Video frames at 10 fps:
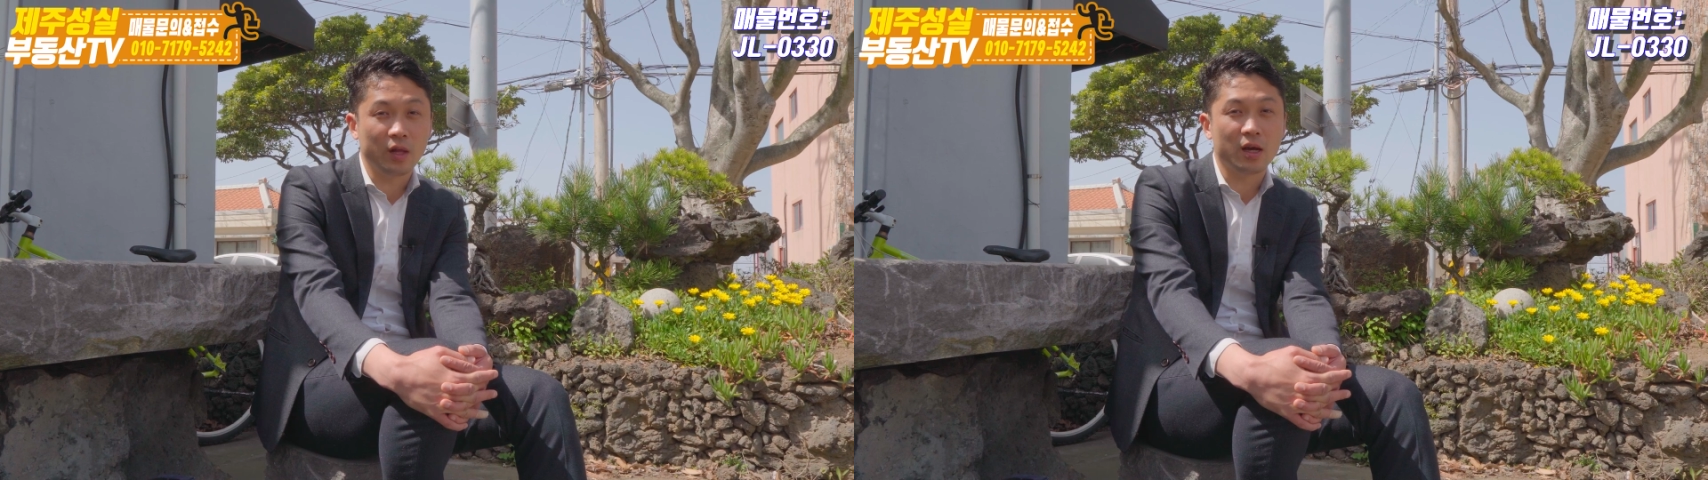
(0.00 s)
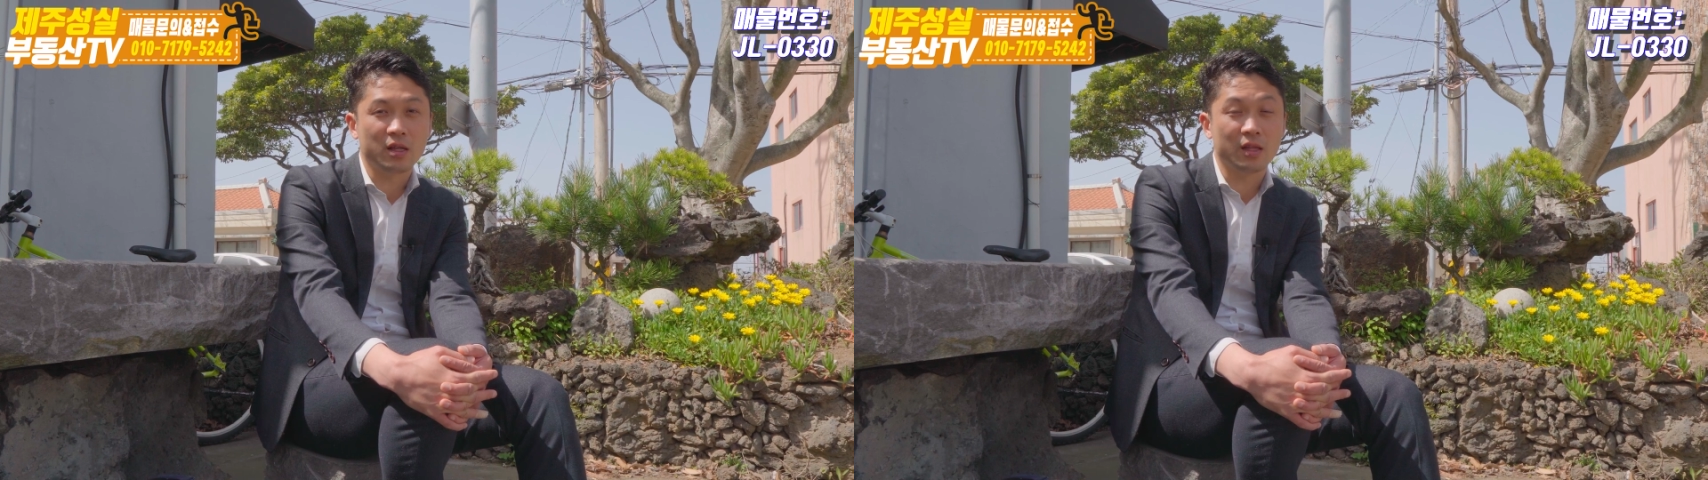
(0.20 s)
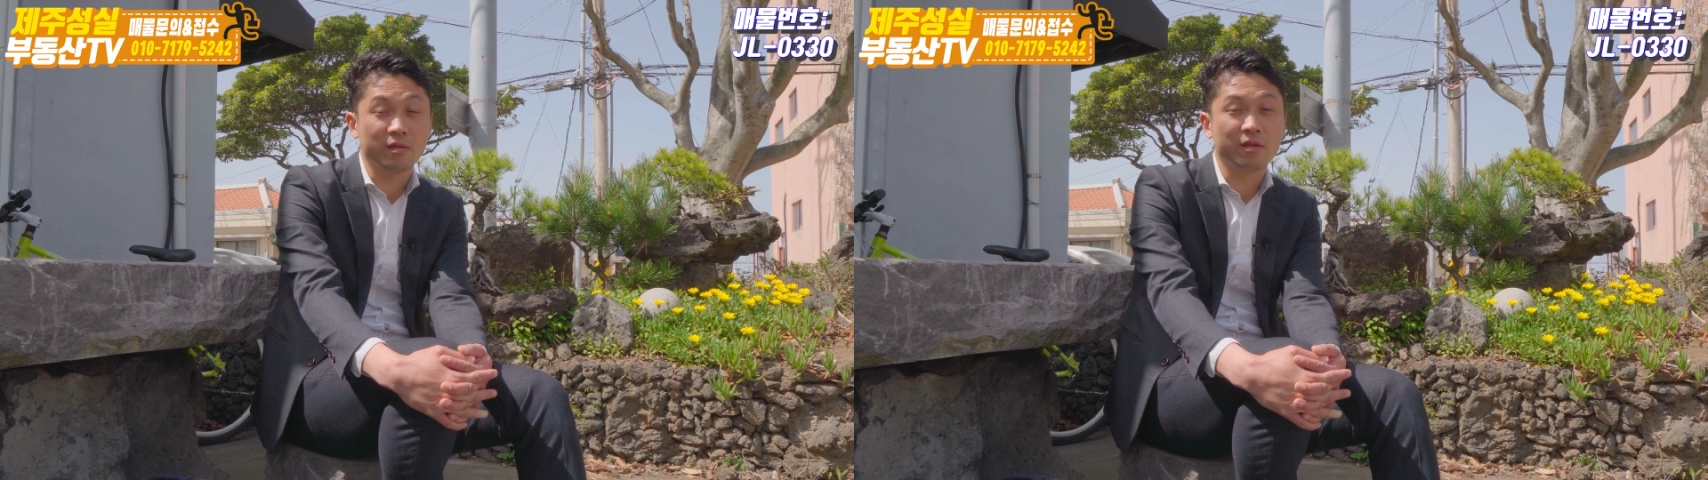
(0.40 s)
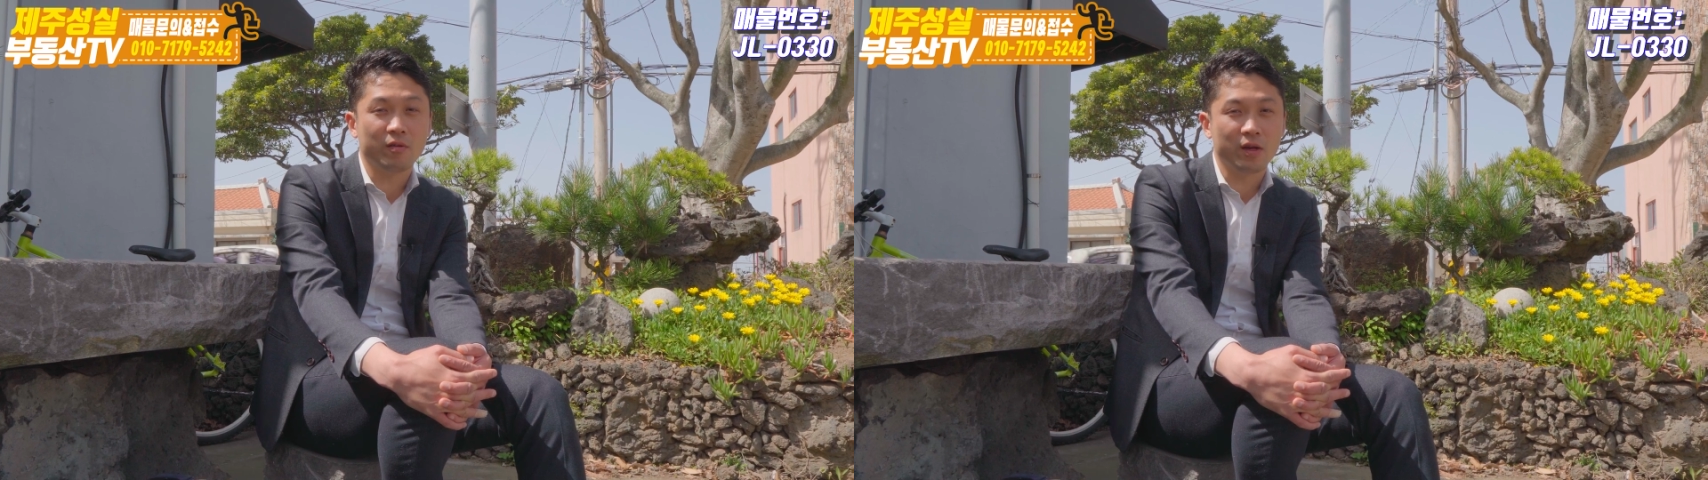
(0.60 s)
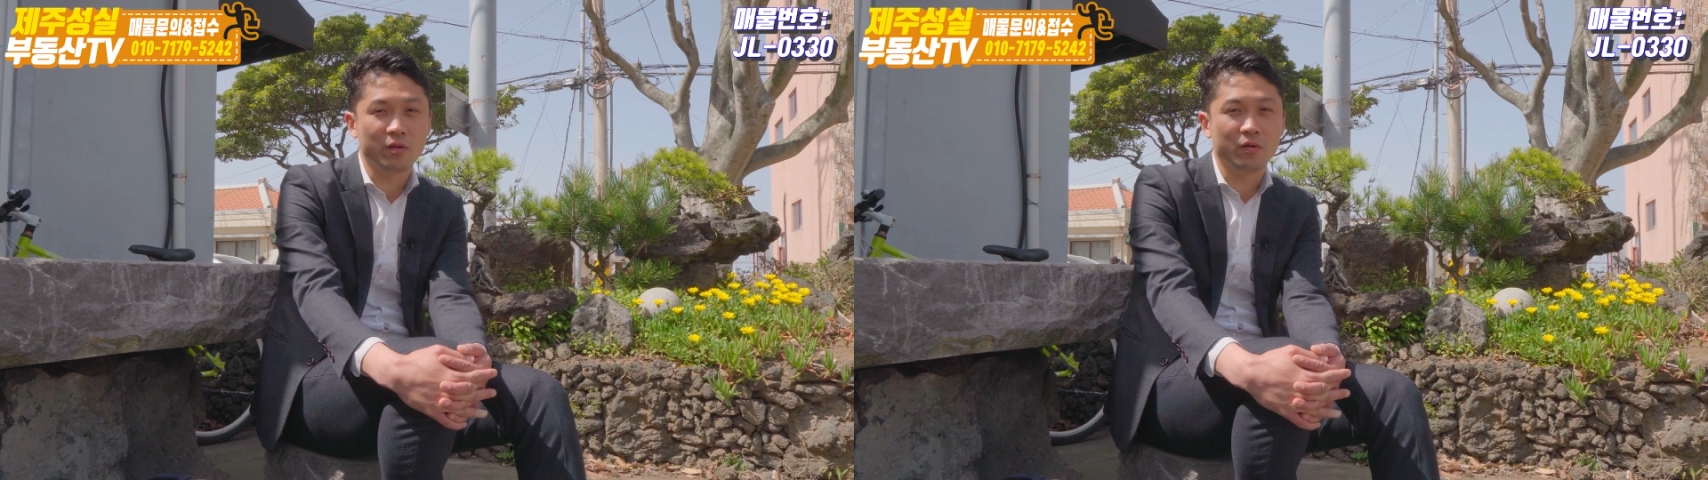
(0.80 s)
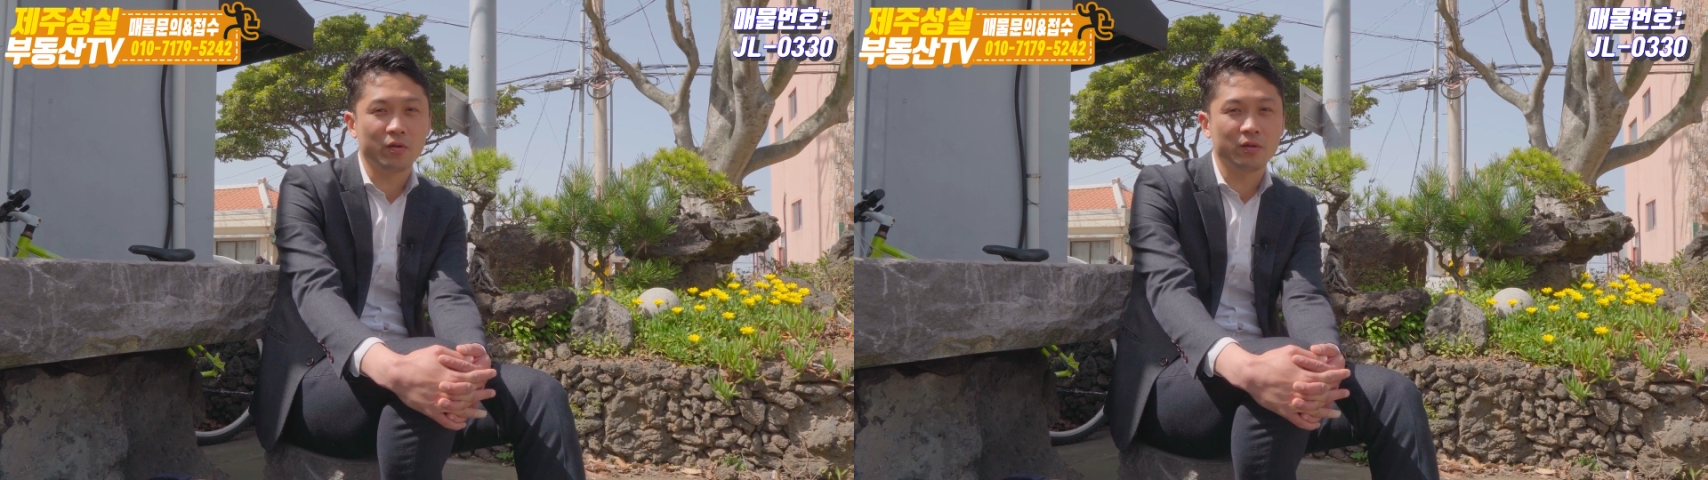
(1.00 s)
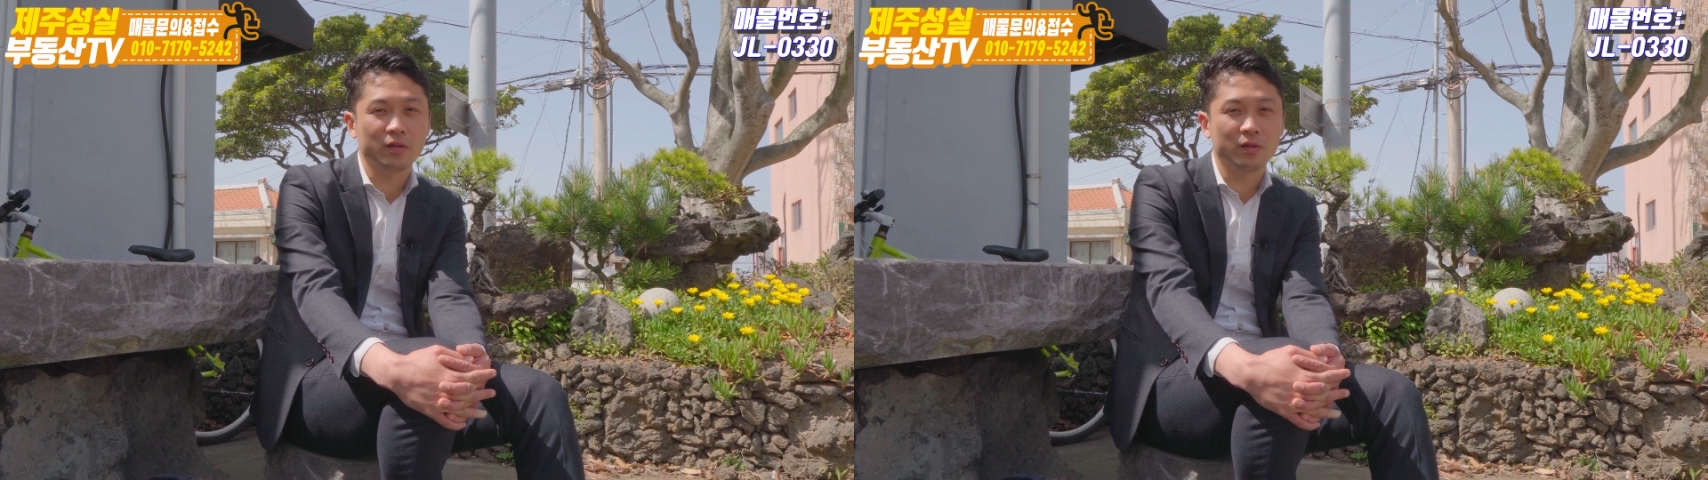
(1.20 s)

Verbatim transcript: 나가지 않는 상황이죠